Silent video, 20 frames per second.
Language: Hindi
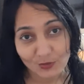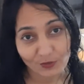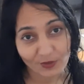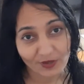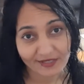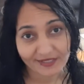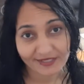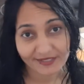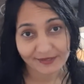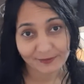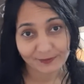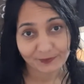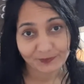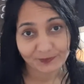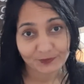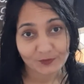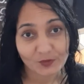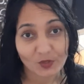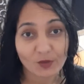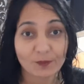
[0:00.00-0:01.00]
तो आ गया
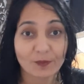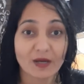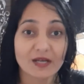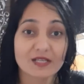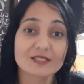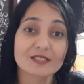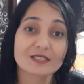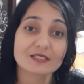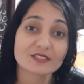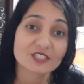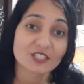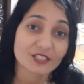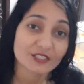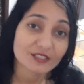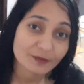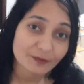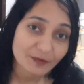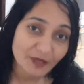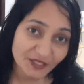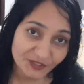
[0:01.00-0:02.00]
और पांच दिन छह
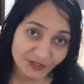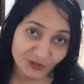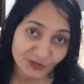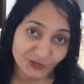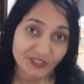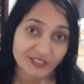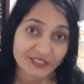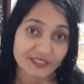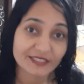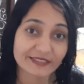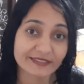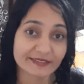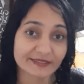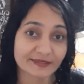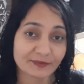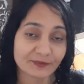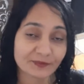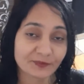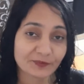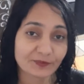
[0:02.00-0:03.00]
दिन बाद न्यू ईयर ये
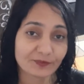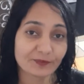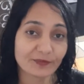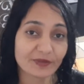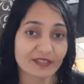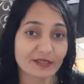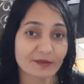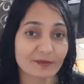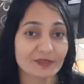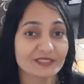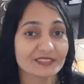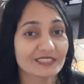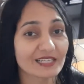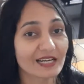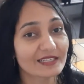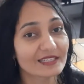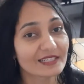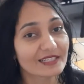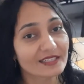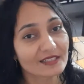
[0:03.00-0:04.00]
बट अभी
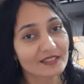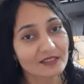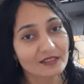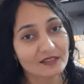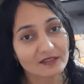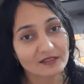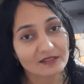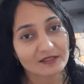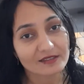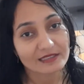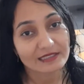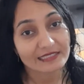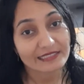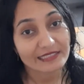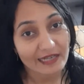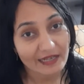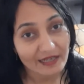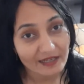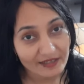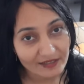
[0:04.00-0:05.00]
जाने का
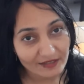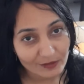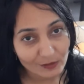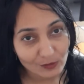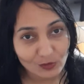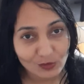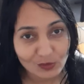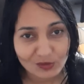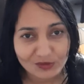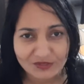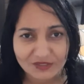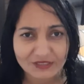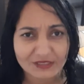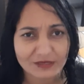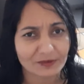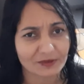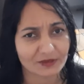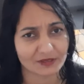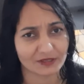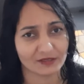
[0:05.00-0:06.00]
क्या है कुछ
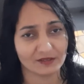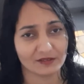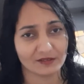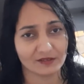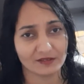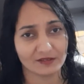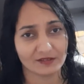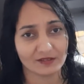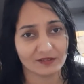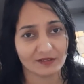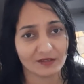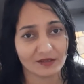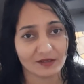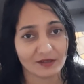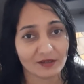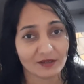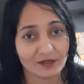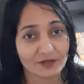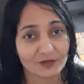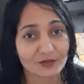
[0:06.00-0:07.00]
नहीं पता
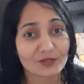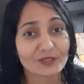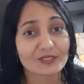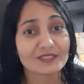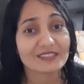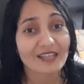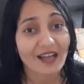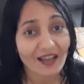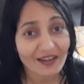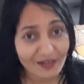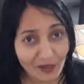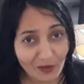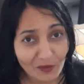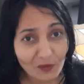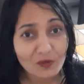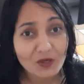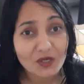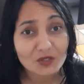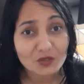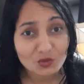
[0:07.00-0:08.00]
क्योंकि जाना
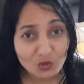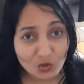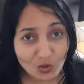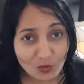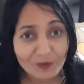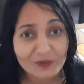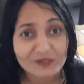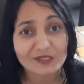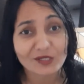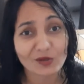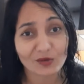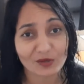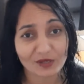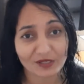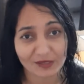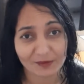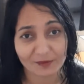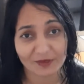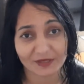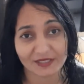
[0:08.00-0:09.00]
होगा तो पता होगा
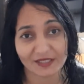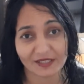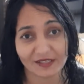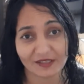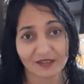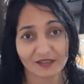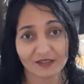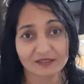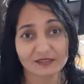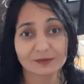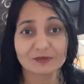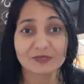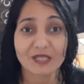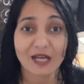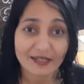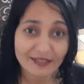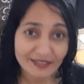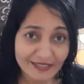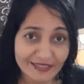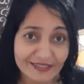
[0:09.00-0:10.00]
ना भैया जब
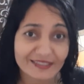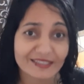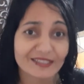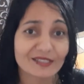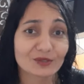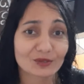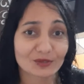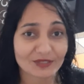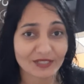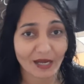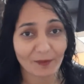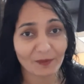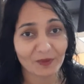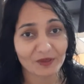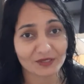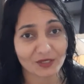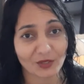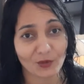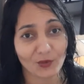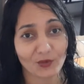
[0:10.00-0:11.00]
जाना ही नहीं है तो क्या
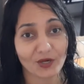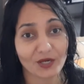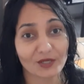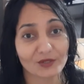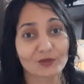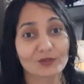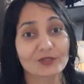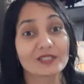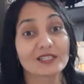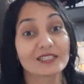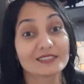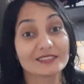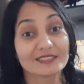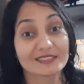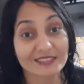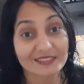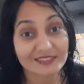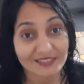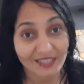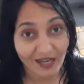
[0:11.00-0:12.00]
पता होगा क्योंकि अगर
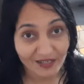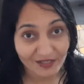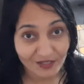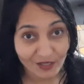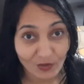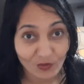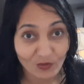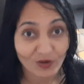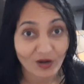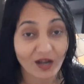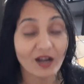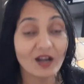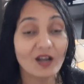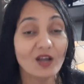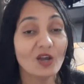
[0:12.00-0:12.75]
जिसे जाना होगा